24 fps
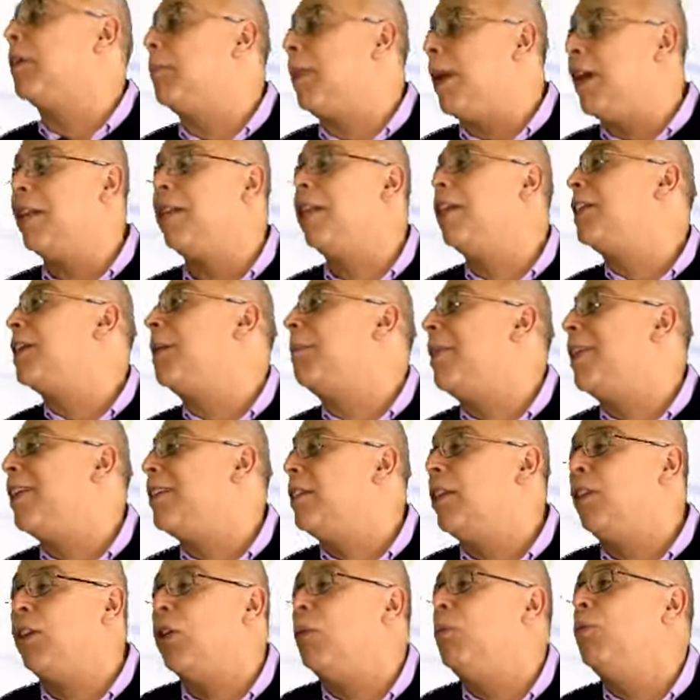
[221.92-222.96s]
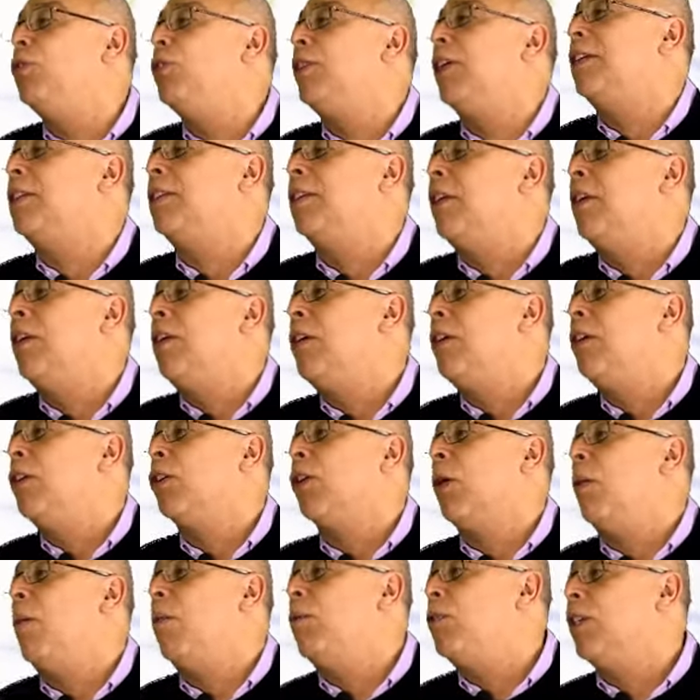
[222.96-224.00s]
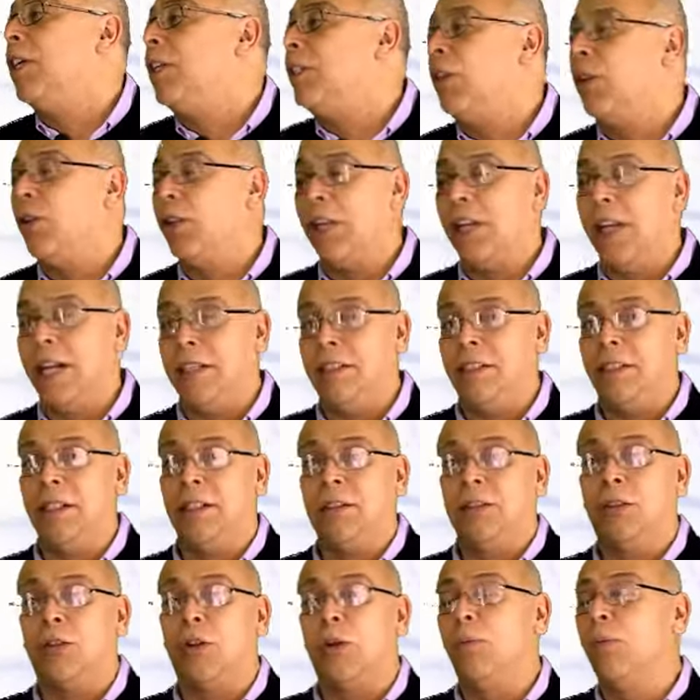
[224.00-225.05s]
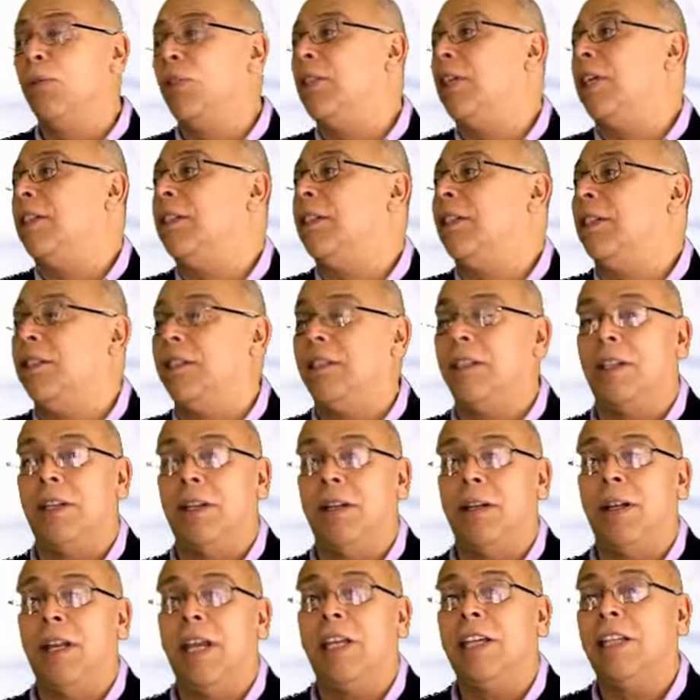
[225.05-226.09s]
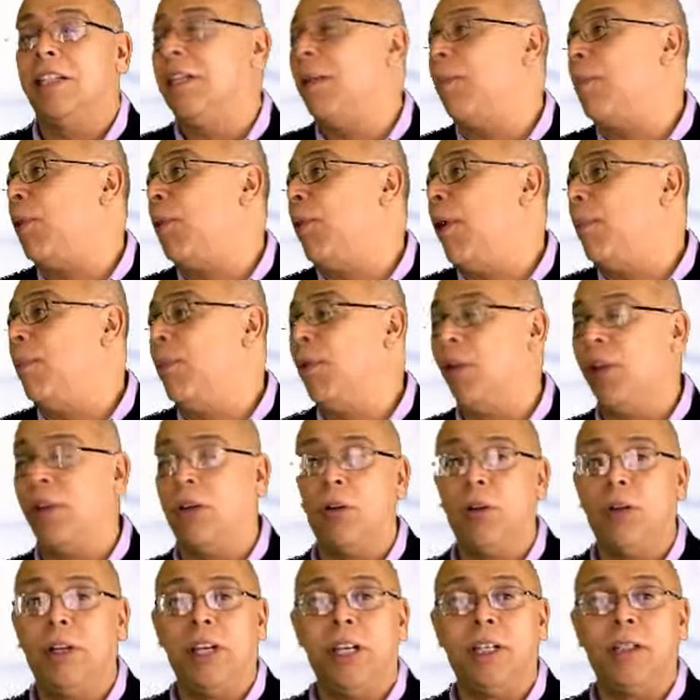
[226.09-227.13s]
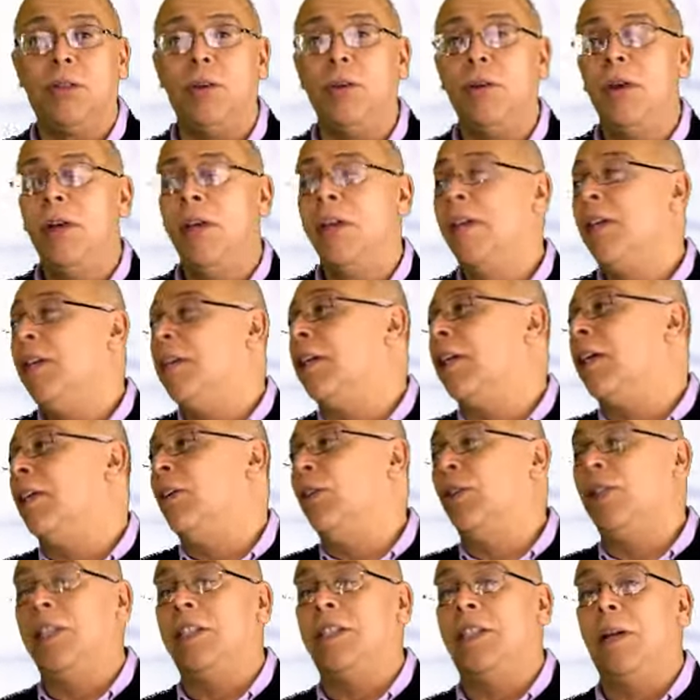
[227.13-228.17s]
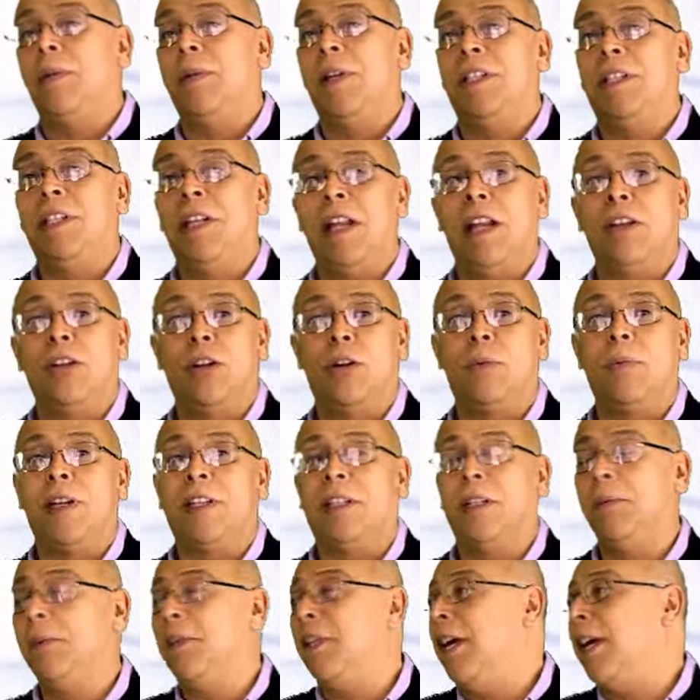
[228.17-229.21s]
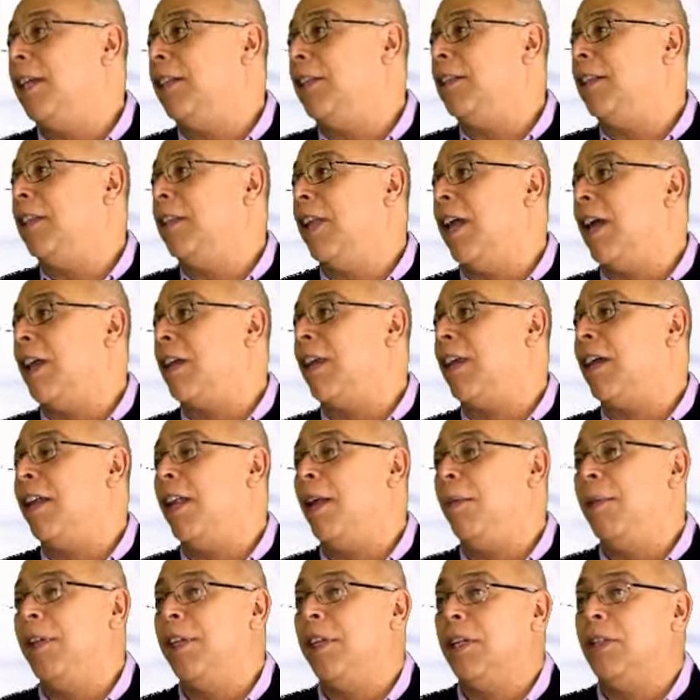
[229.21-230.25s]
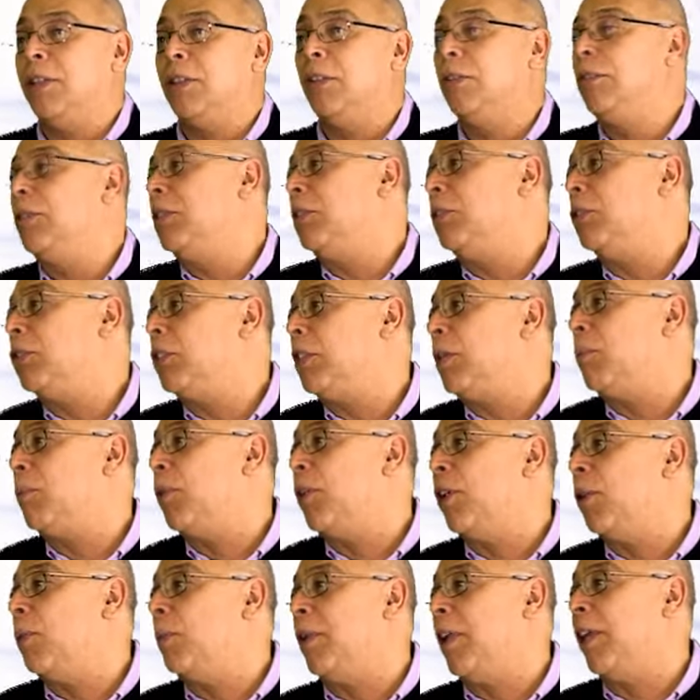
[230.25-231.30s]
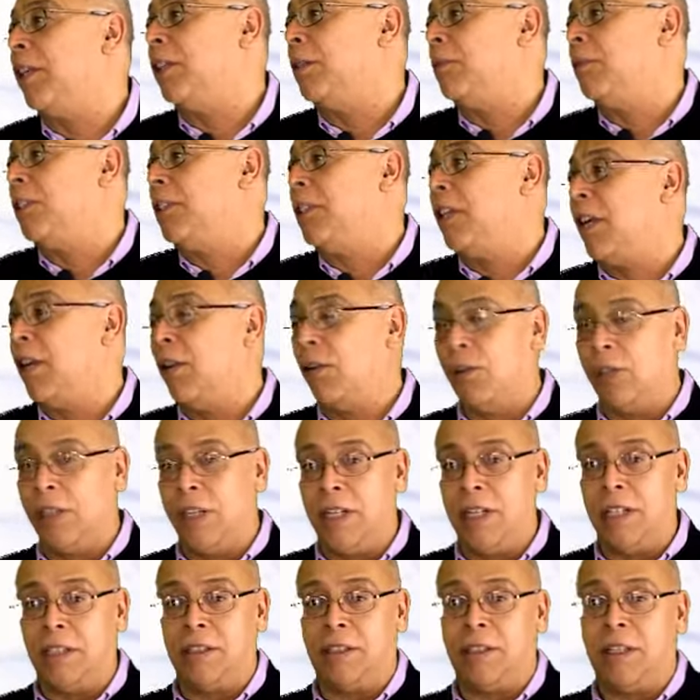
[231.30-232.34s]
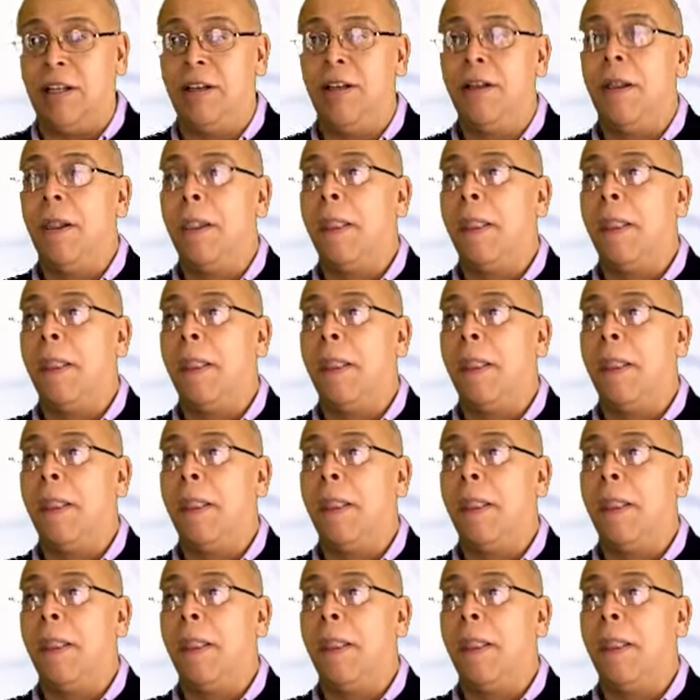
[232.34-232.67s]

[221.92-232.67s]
Va a desaparecer con muchas, con muchas ordenanzas o con muchas este, leyes aprobadas por el Congreso que no se establece la normatividad ni la reglamentación y no se puede operativizar la ordenanza.